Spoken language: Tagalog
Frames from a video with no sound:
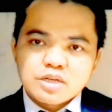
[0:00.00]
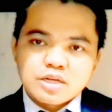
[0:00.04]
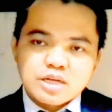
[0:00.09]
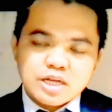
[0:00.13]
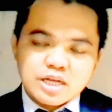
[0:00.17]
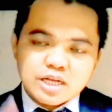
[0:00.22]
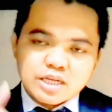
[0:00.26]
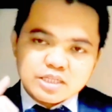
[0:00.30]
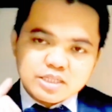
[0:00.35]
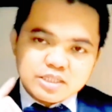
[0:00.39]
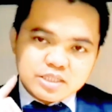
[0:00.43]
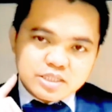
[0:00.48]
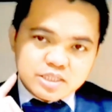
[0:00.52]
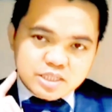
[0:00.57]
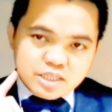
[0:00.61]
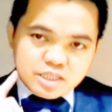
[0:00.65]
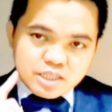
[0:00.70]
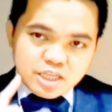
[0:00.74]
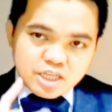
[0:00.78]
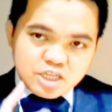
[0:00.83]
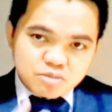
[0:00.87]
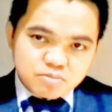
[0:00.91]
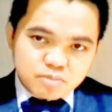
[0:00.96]
at
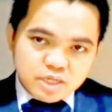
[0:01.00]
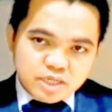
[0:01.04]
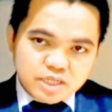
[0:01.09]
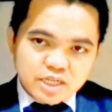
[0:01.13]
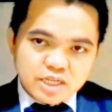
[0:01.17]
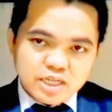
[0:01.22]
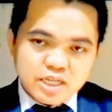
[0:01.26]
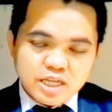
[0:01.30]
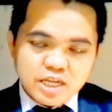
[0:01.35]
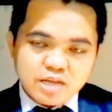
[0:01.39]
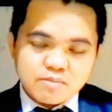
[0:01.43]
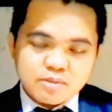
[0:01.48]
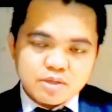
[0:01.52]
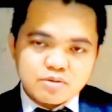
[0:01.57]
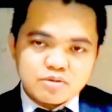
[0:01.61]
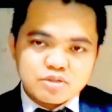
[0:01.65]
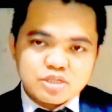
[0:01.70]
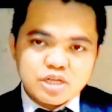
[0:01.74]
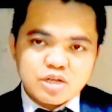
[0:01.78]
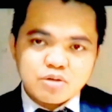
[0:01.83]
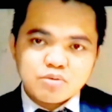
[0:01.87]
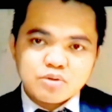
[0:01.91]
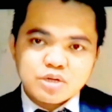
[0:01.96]
hindi expired ang ikama ko.
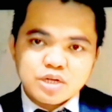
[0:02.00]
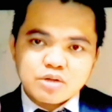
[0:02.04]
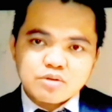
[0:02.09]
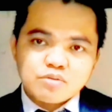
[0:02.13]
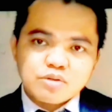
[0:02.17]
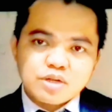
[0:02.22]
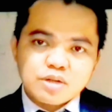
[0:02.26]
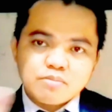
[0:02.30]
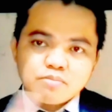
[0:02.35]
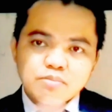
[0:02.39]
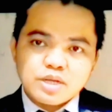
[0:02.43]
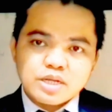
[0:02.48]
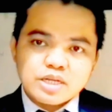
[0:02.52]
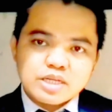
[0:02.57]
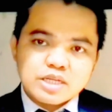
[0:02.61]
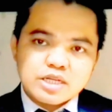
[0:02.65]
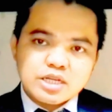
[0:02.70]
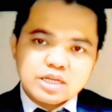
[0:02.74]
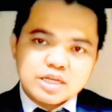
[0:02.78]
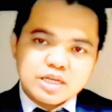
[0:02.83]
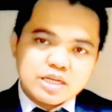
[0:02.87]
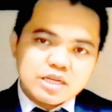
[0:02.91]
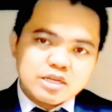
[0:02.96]
Sa una kong company
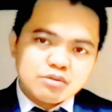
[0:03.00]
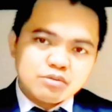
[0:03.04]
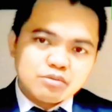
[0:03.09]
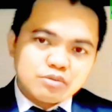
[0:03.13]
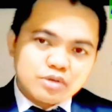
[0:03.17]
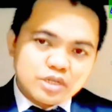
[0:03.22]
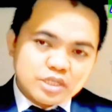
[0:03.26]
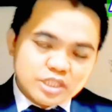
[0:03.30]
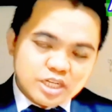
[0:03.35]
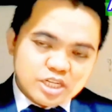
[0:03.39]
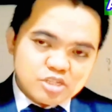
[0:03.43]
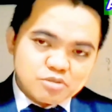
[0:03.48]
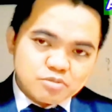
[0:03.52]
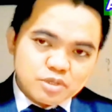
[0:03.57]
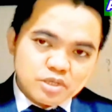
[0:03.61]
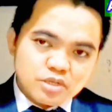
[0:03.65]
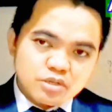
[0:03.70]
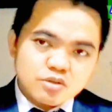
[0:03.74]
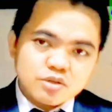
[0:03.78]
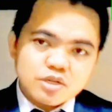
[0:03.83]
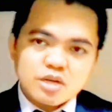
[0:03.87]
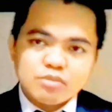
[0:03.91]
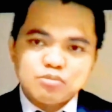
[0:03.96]
na unang transfer
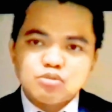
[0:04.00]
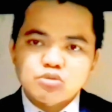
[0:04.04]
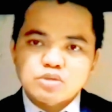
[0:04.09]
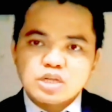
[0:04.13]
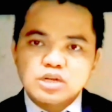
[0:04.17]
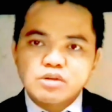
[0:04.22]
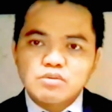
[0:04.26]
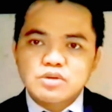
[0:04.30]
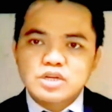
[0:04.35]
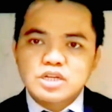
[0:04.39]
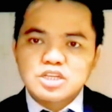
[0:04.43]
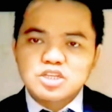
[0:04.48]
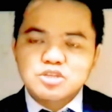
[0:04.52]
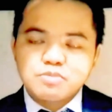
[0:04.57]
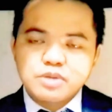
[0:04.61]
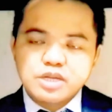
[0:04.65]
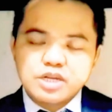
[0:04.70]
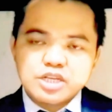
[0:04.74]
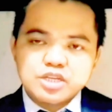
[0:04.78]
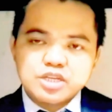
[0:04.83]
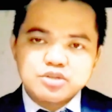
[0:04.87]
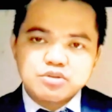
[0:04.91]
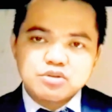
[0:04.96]
ko, naabutan ako ng
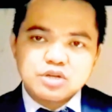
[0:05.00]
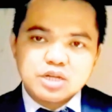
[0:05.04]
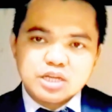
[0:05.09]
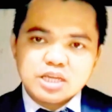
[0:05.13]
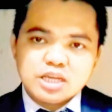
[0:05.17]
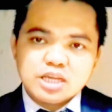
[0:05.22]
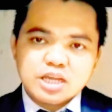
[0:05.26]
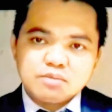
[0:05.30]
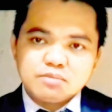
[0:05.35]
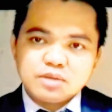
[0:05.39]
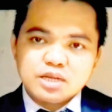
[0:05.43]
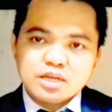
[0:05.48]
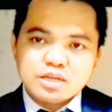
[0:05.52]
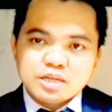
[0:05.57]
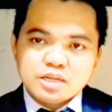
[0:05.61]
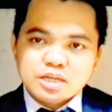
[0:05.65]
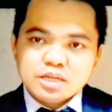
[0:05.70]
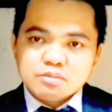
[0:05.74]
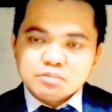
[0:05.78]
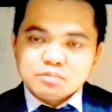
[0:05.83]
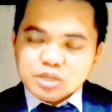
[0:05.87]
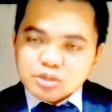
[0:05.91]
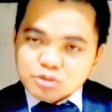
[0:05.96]
expiration ng ikama.
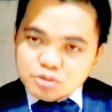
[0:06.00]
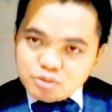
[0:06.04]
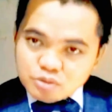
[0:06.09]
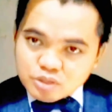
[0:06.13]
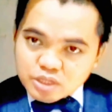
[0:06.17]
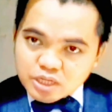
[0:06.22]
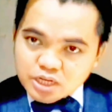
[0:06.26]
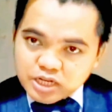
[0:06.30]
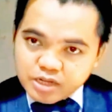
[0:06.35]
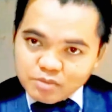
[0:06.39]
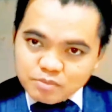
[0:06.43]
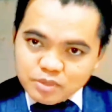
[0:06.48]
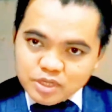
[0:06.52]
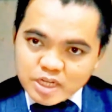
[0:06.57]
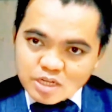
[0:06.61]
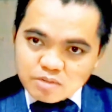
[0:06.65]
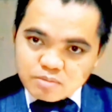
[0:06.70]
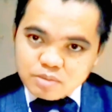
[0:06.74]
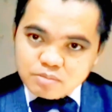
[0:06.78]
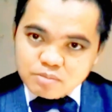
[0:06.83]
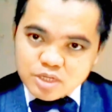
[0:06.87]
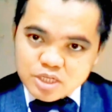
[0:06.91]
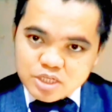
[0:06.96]
Pero yun talagang
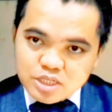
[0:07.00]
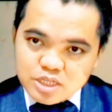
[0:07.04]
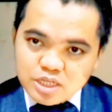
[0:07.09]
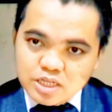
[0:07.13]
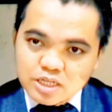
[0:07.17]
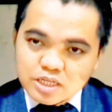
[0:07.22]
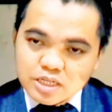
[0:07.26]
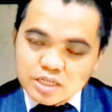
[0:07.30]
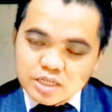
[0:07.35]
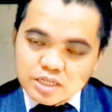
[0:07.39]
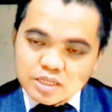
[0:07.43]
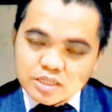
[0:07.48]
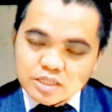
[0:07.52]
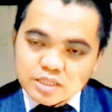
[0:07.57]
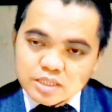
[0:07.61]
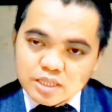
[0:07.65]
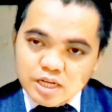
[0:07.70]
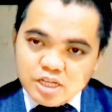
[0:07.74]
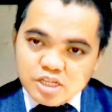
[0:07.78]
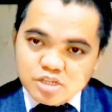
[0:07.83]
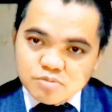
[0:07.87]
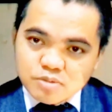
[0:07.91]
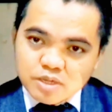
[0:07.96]
pinakamabilis ang
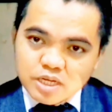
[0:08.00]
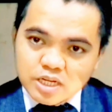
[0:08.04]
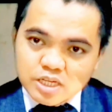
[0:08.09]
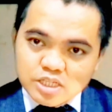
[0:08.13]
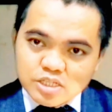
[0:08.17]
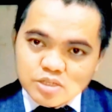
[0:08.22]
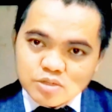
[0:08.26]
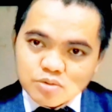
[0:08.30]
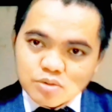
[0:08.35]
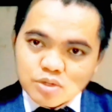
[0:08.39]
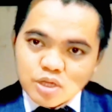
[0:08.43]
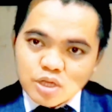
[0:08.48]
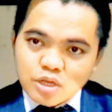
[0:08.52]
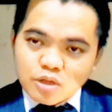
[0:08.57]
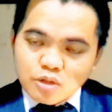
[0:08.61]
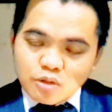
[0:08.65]
transfer kasi